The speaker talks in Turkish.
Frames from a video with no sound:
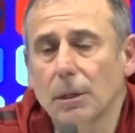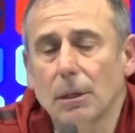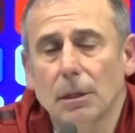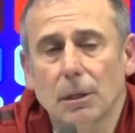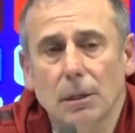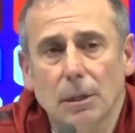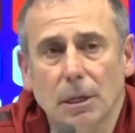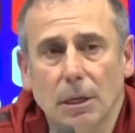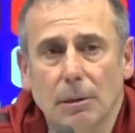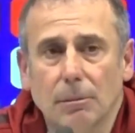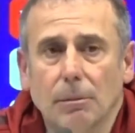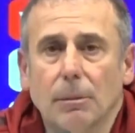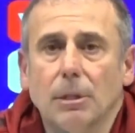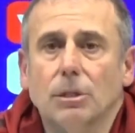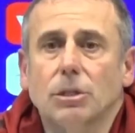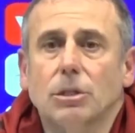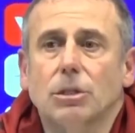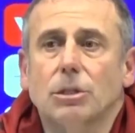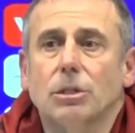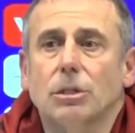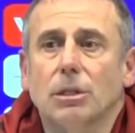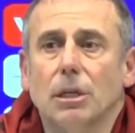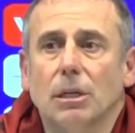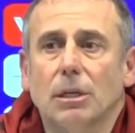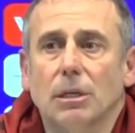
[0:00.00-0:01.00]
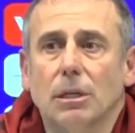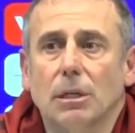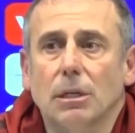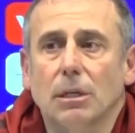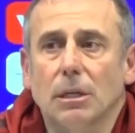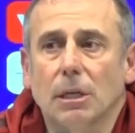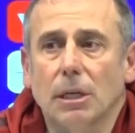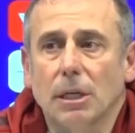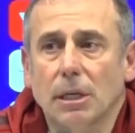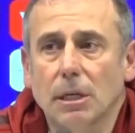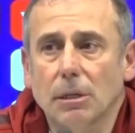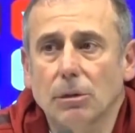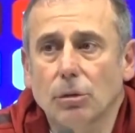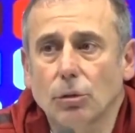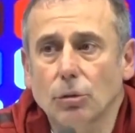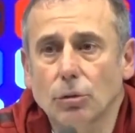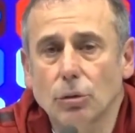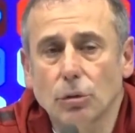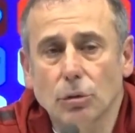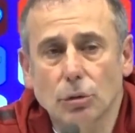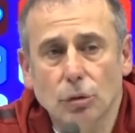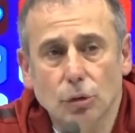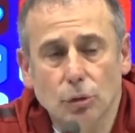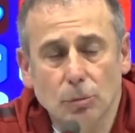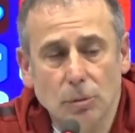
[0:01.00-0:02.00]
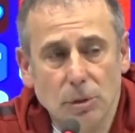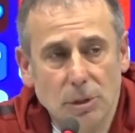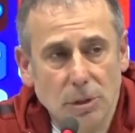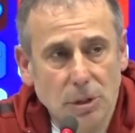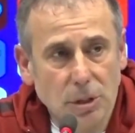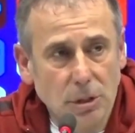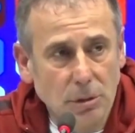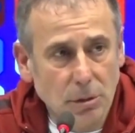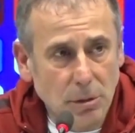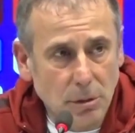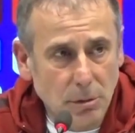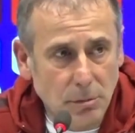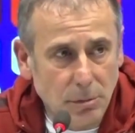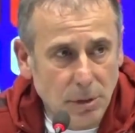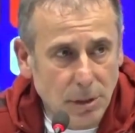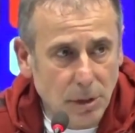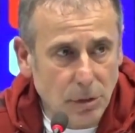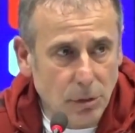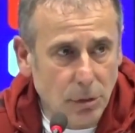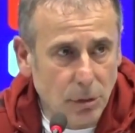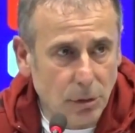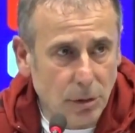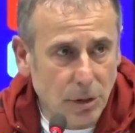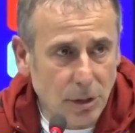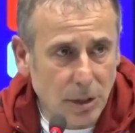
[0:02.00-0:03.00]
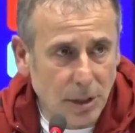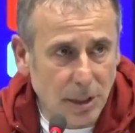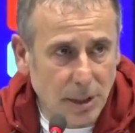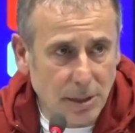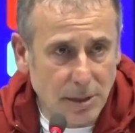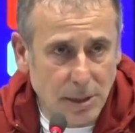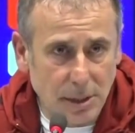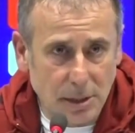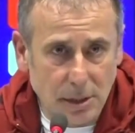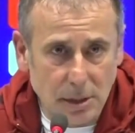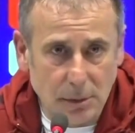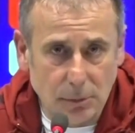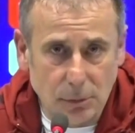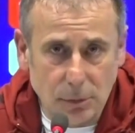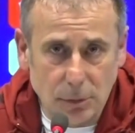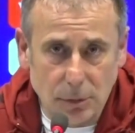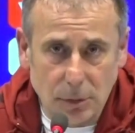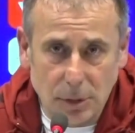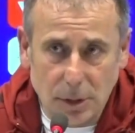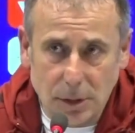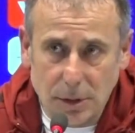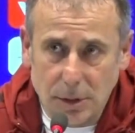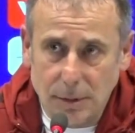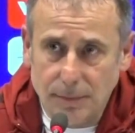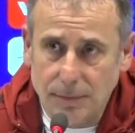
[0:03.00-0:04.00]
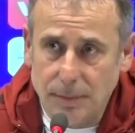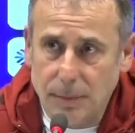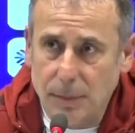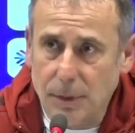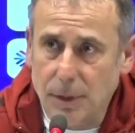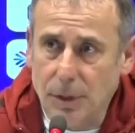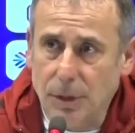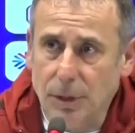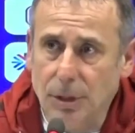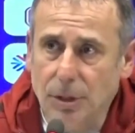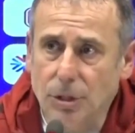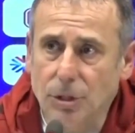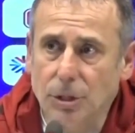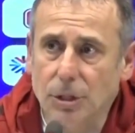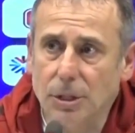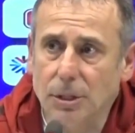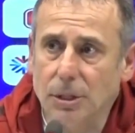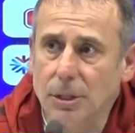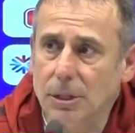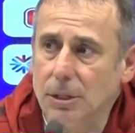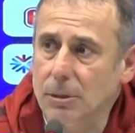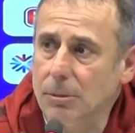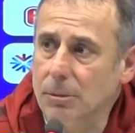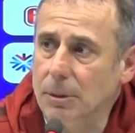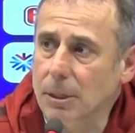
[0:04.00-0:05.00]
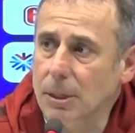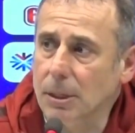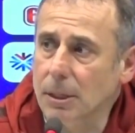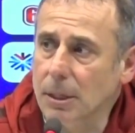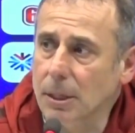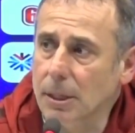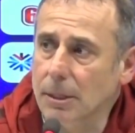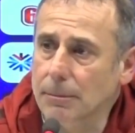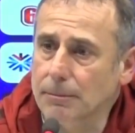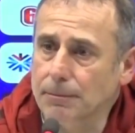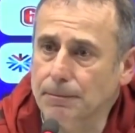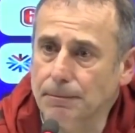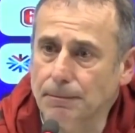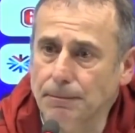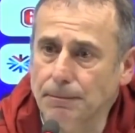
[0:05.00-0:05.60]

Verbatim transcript: hem maç içindeki geri dönüşümüz için bize son derece destekte bulundular. İkinci yarı itibariyle